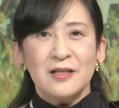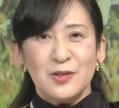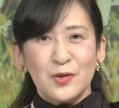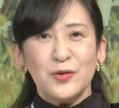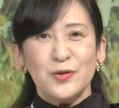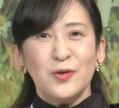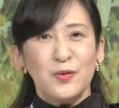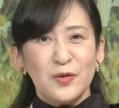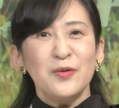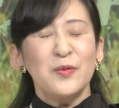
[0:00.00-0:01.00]
そういう
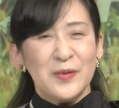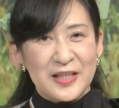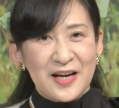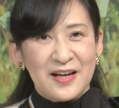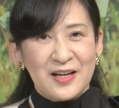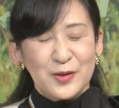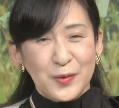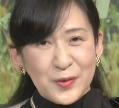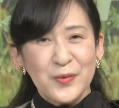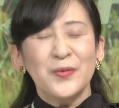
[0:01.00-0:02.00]
思いもまた
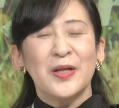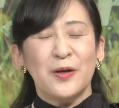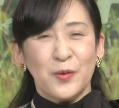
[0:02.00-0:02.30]
どのような